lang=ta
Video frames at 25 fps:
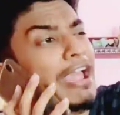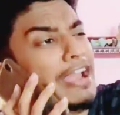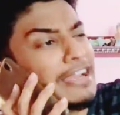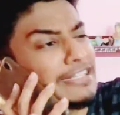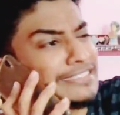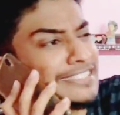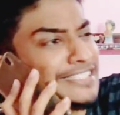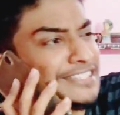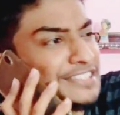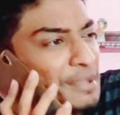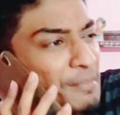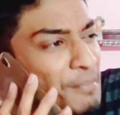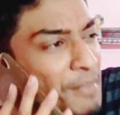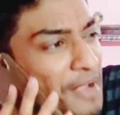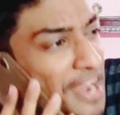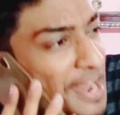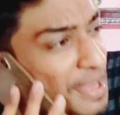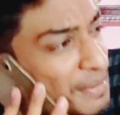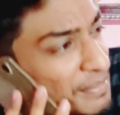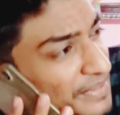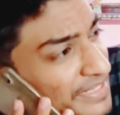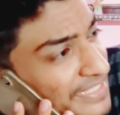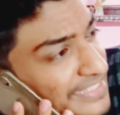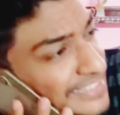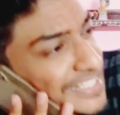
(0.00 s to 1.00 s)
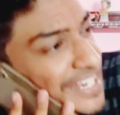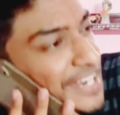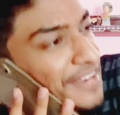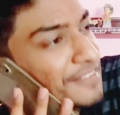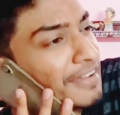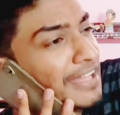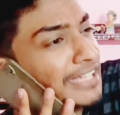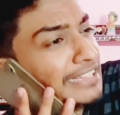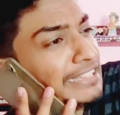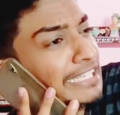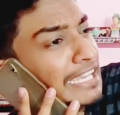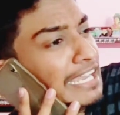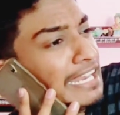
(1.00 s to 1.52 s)
இலை செத்த பயல
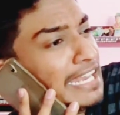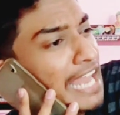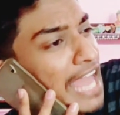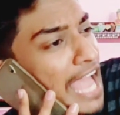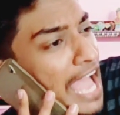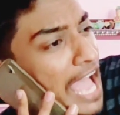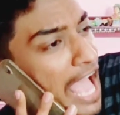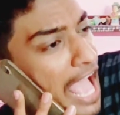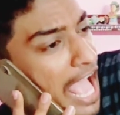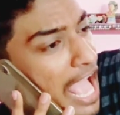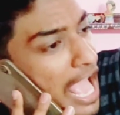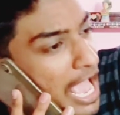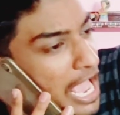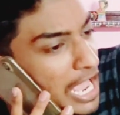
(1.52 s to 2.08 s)
பிறந்தநாள் வாழ்த்துக்கல்ல